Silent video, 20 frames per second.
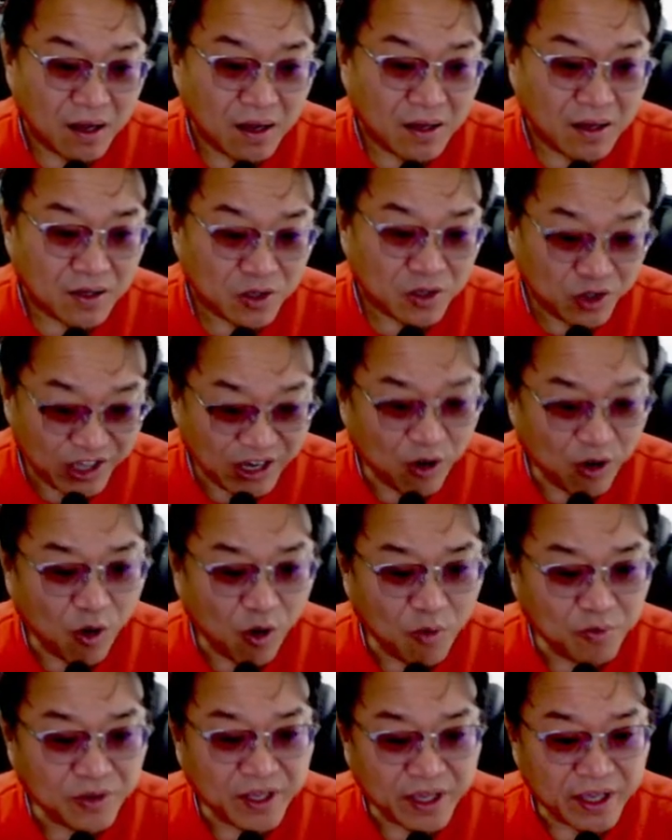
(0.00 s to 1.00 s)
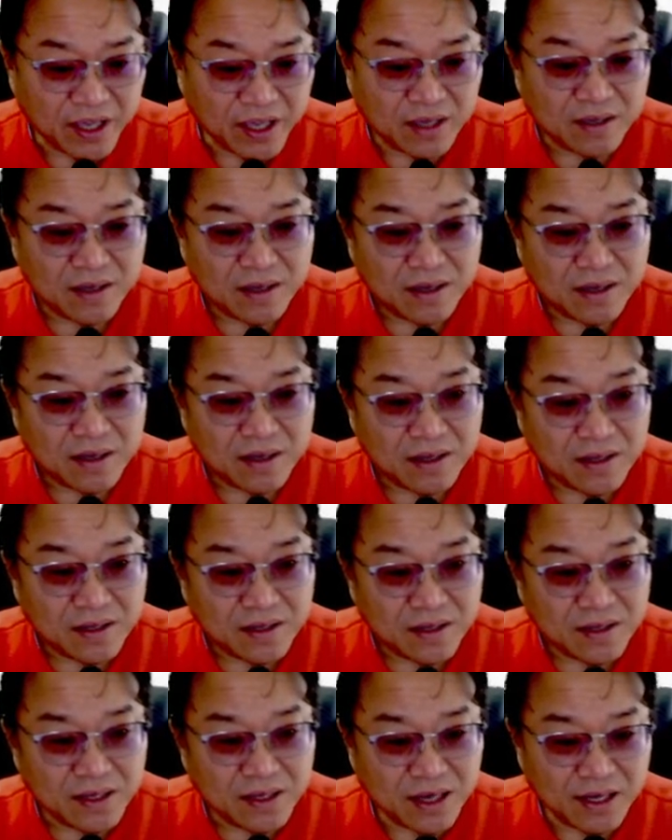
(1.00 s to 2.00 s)
리오프닝
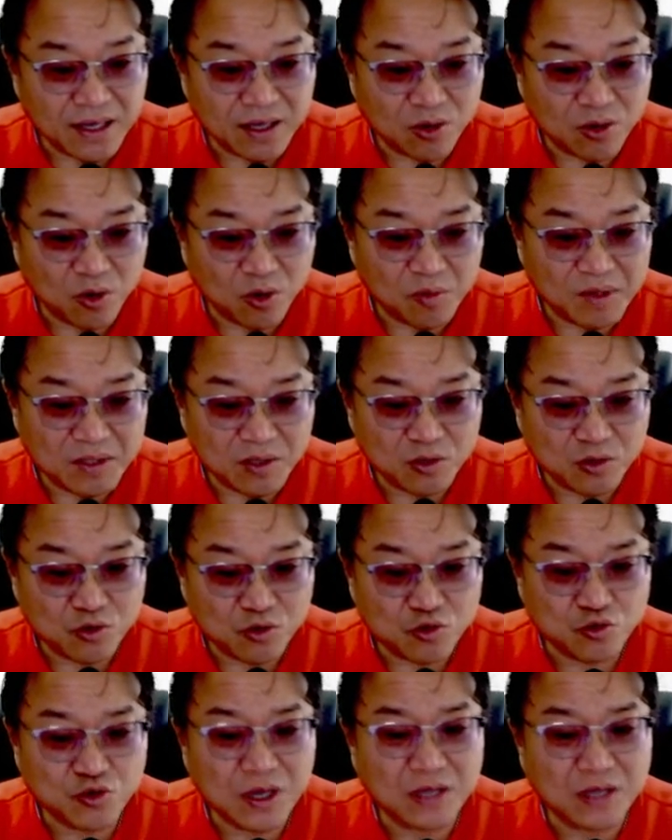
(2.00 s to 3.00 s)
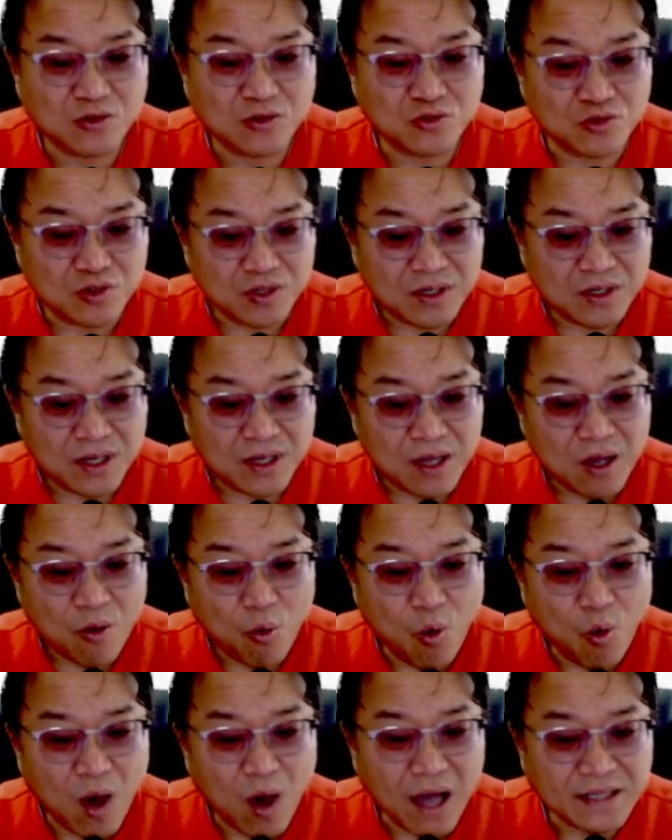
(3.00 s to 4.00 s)
이야기가 나오면서 수혜주,
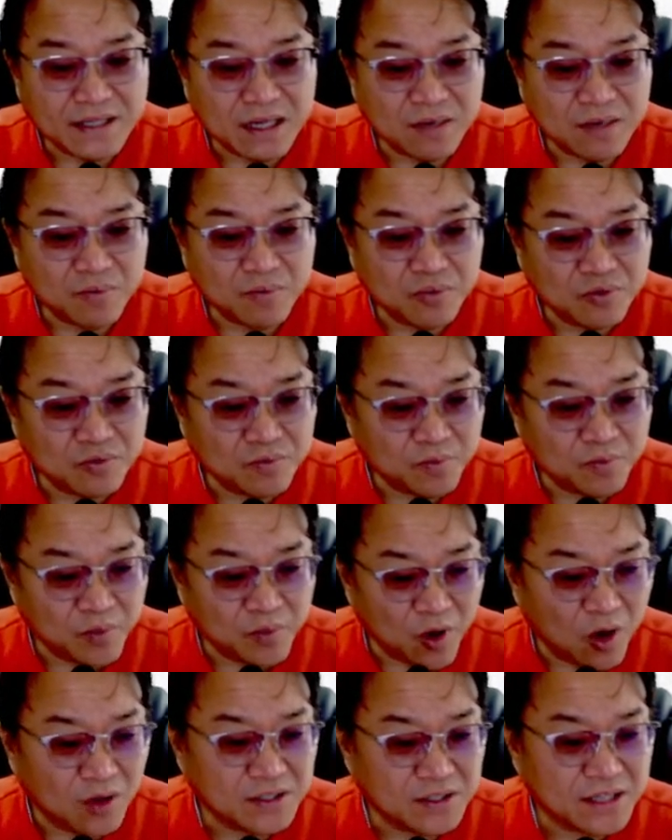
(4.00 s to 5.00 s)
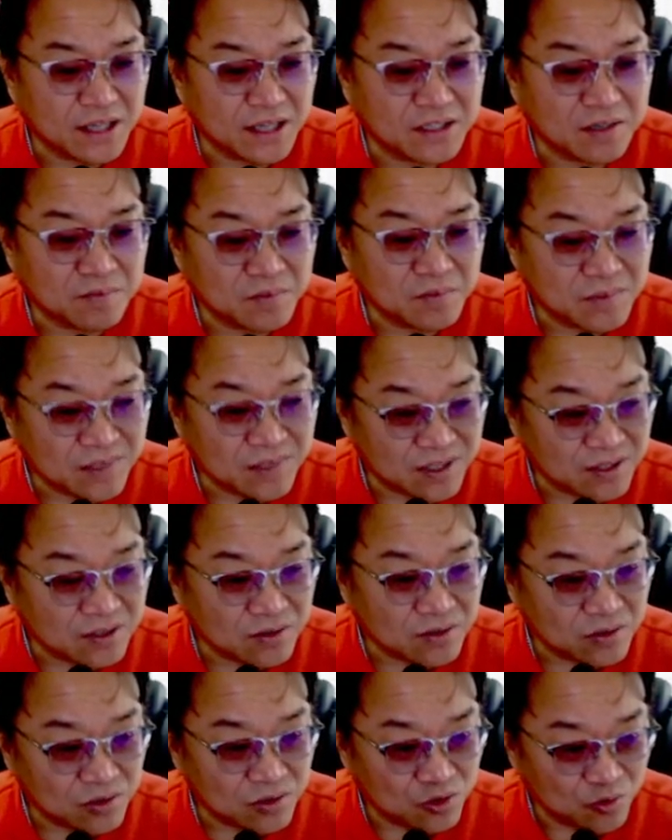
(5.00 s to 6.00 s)
화장품, 면세점 등
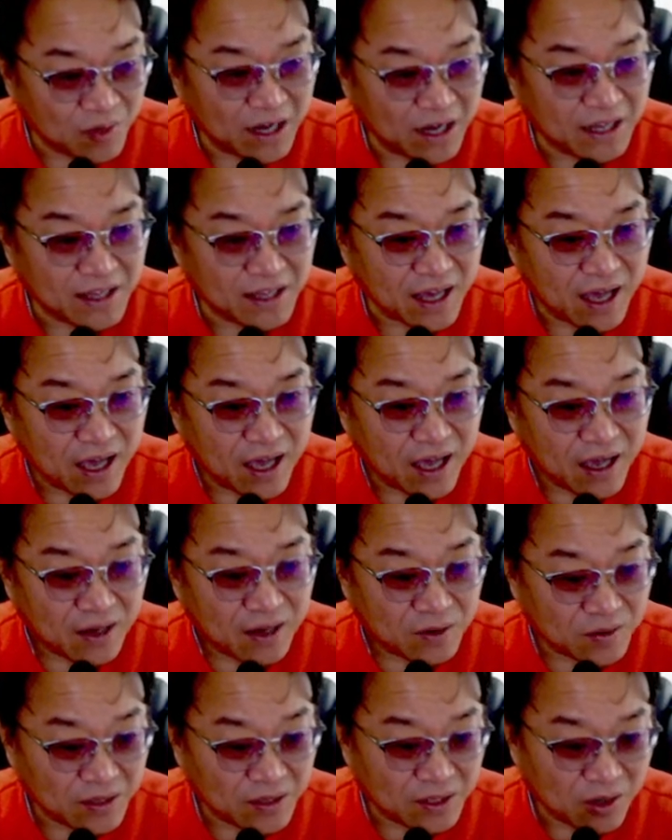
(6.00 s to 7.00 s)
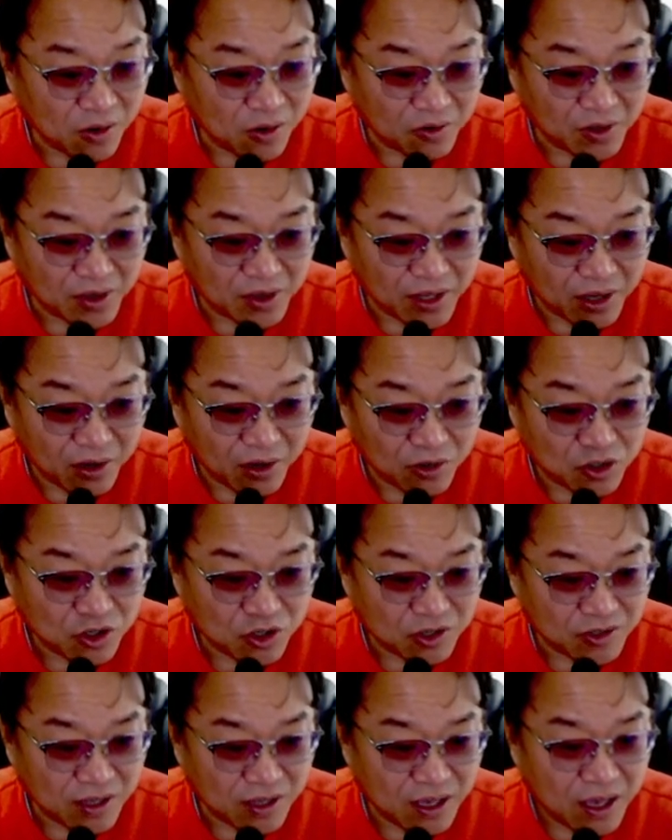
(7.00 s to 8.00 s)
유망하다 그렇게 나오고 있는데요.
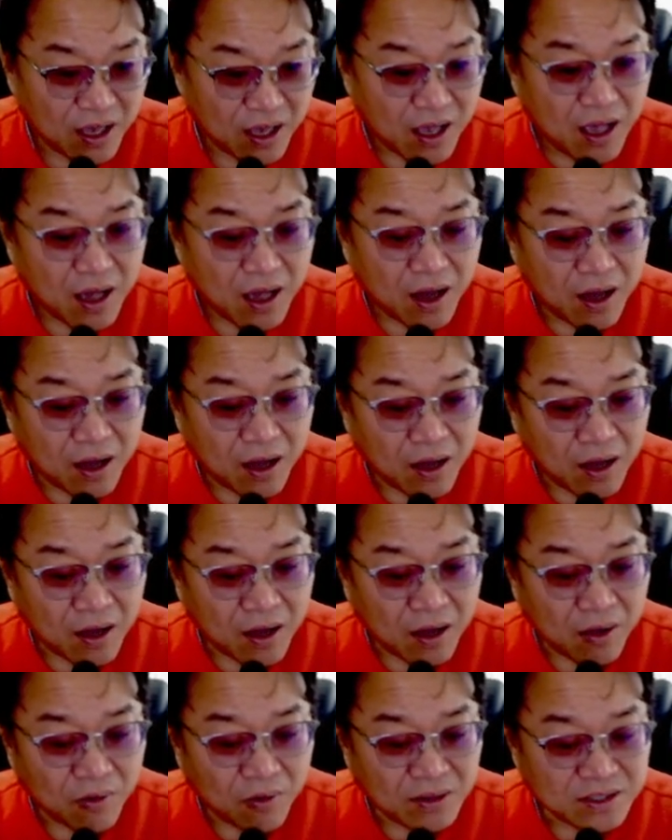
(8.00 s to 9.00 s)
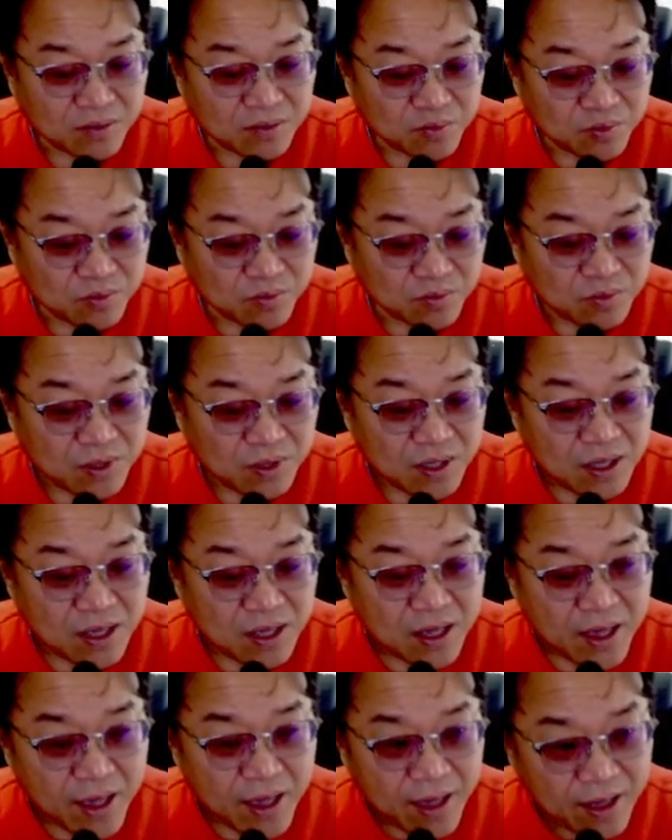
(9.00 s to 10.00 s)
최근에 화장품
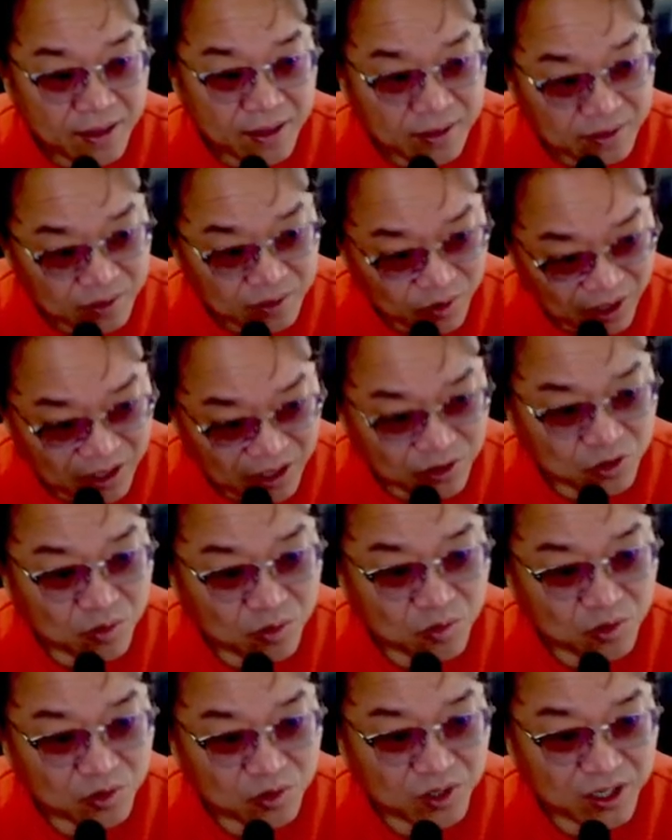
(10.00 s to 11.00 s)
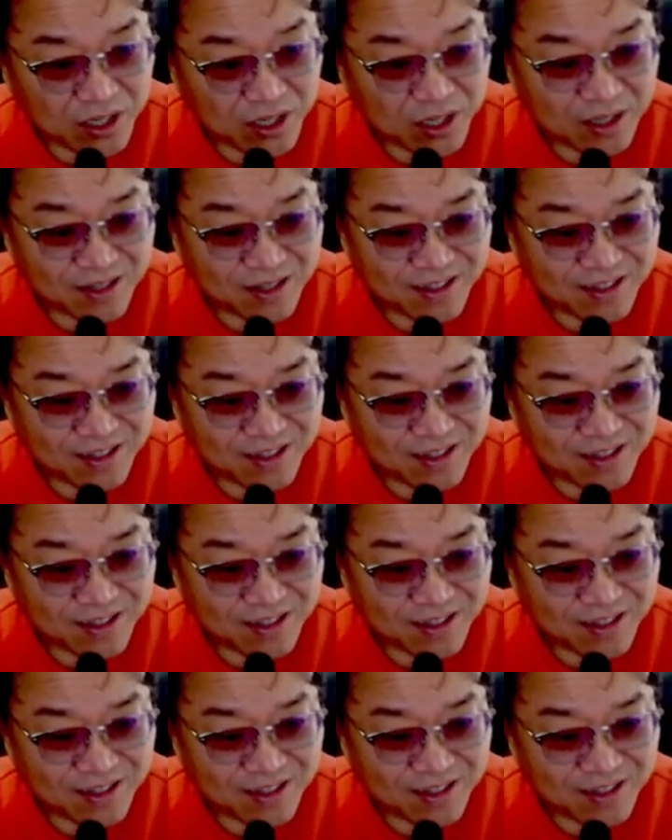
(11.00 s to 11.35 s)
관련 종목들이